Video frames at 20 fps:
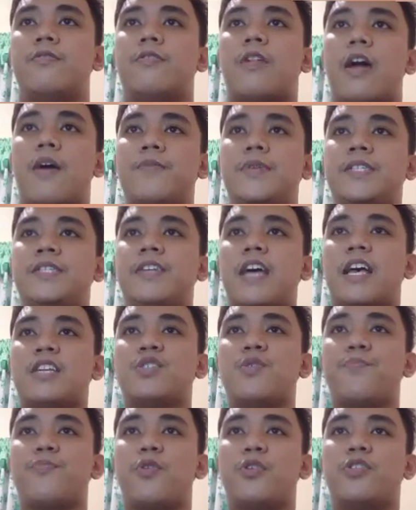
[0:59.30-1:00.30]
Travis
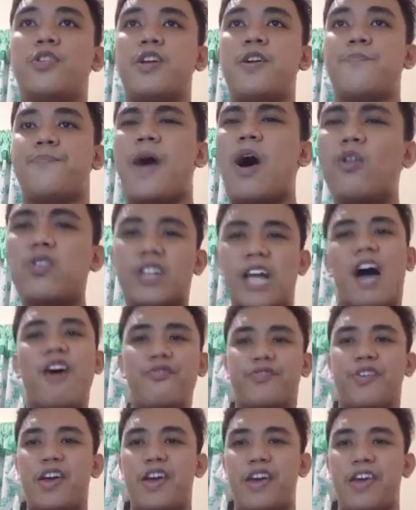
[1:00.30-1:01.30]
Jackson for 3. Foul
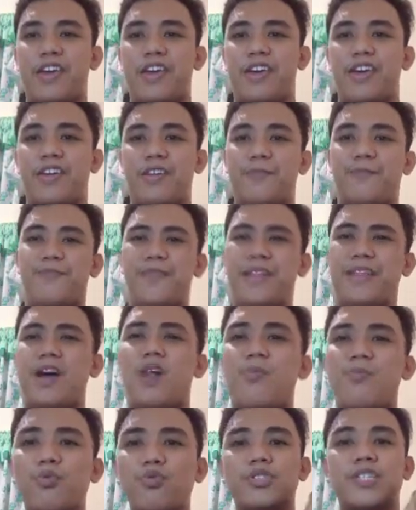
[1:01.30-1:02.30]
counted. Eh.
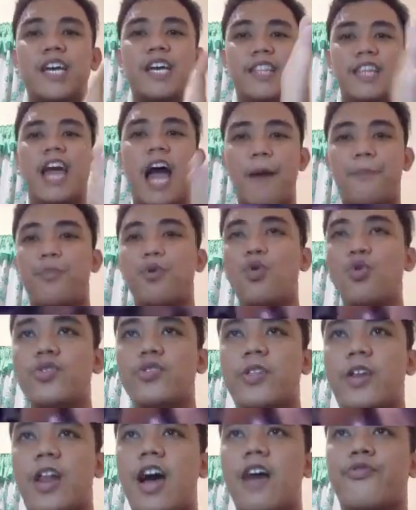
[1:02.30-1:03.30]
Pinal po siya ni
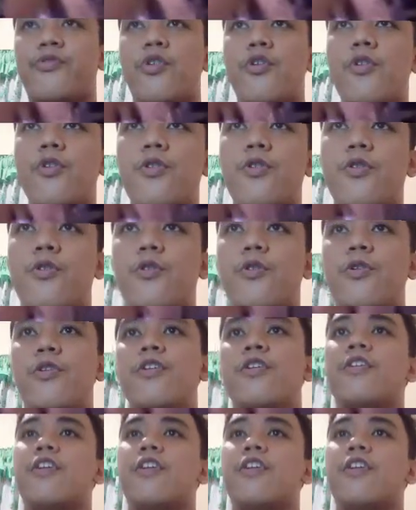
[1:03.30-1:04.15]
Abu Trapper.